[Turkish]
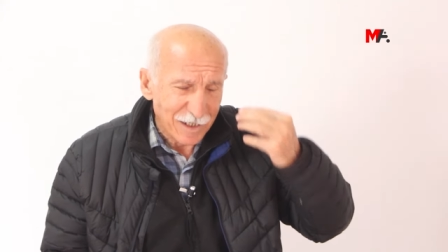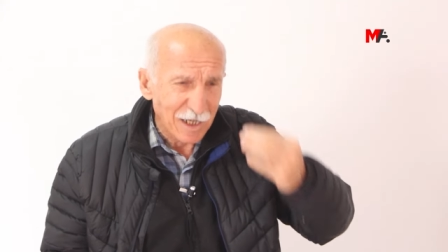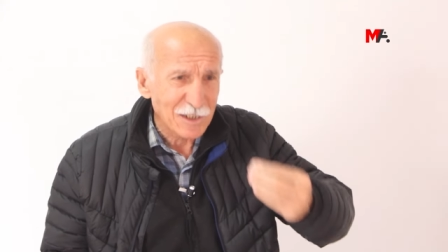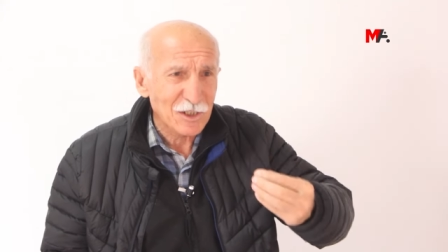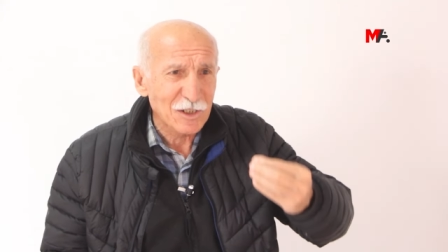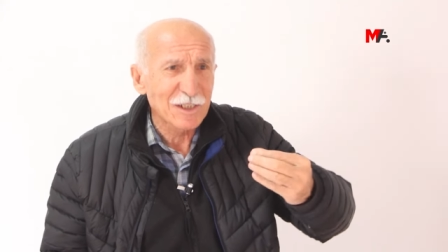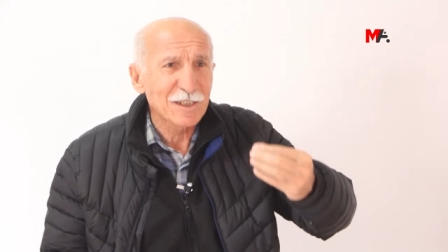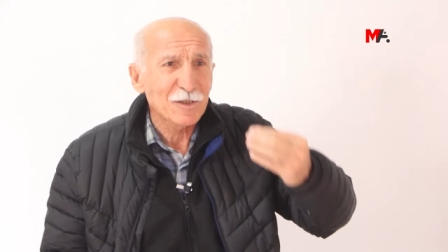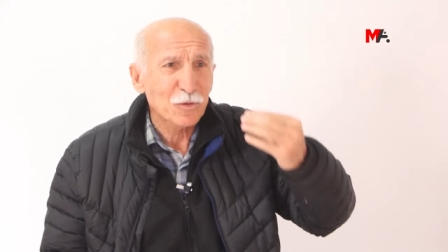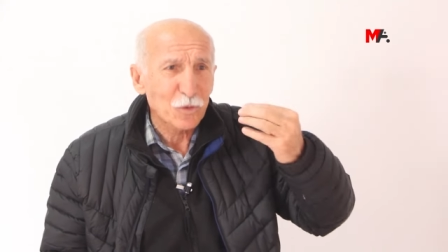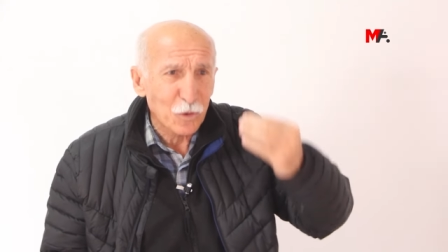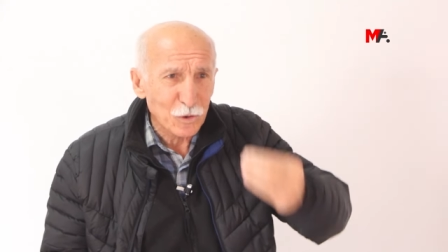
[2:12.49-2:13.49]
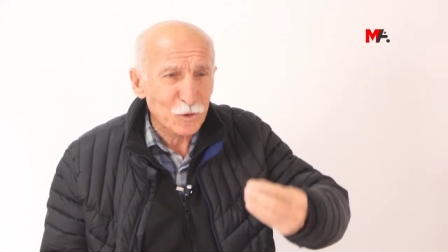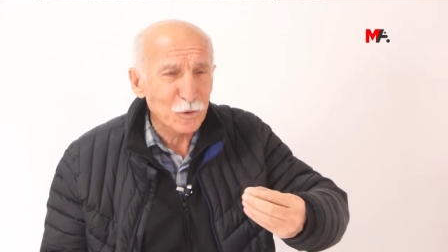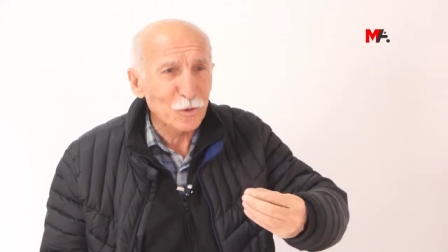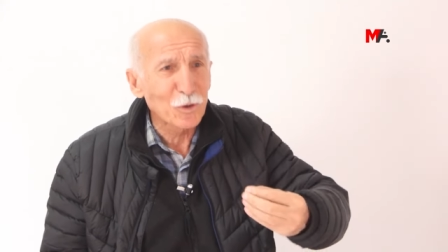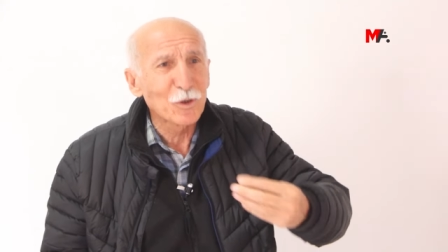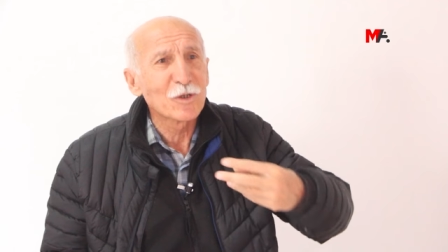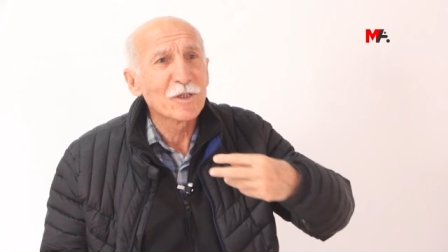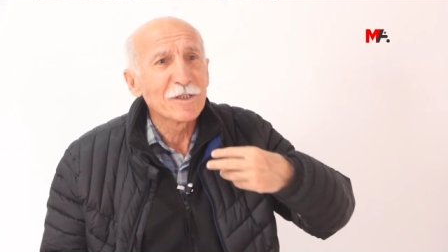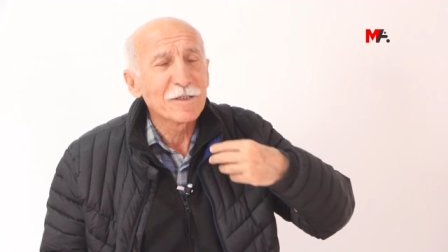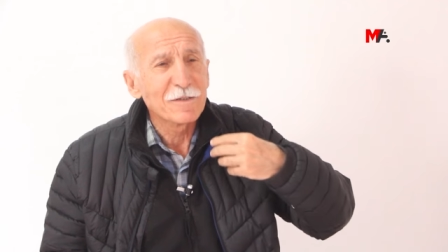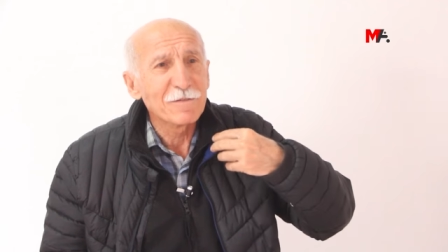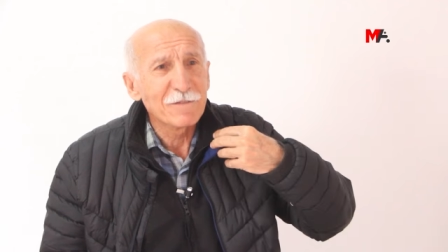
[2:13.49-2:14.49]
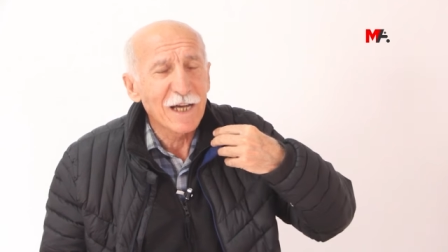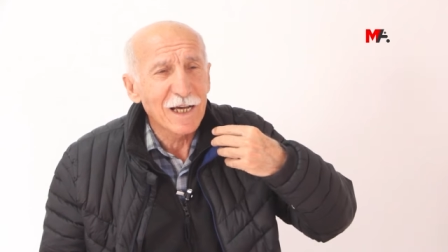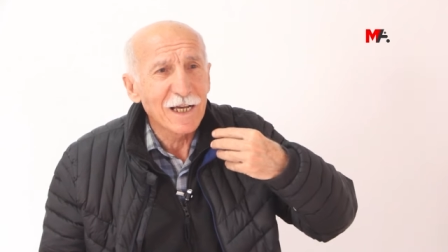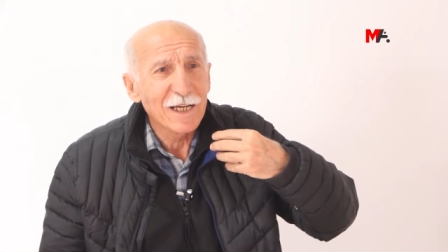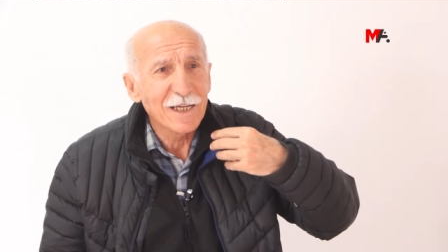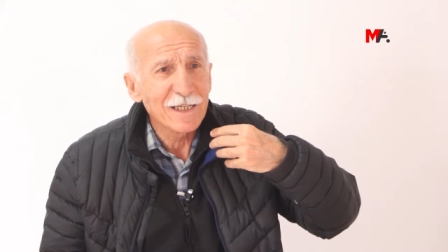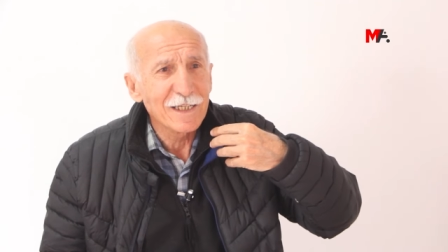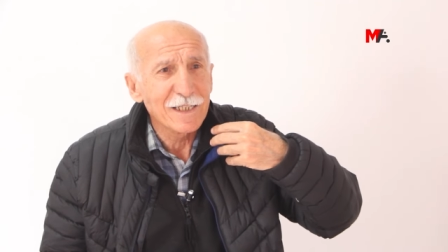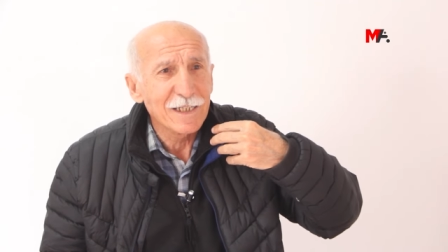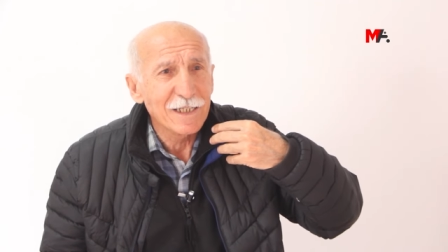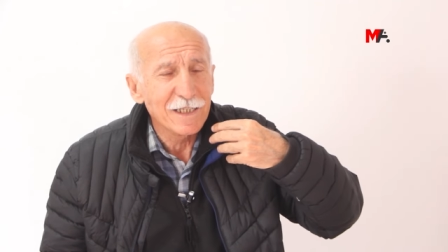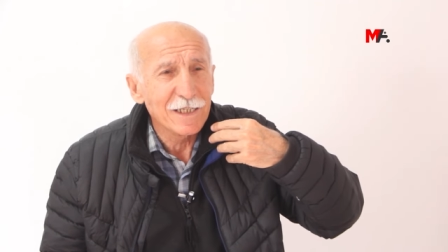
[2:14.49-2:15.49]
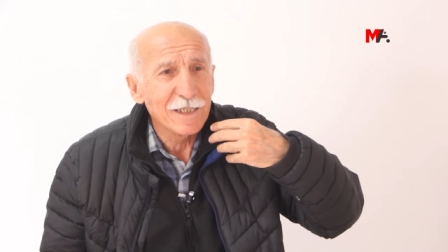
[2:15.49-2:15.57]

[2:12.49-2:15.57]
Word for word: gazını, tozunu ve e,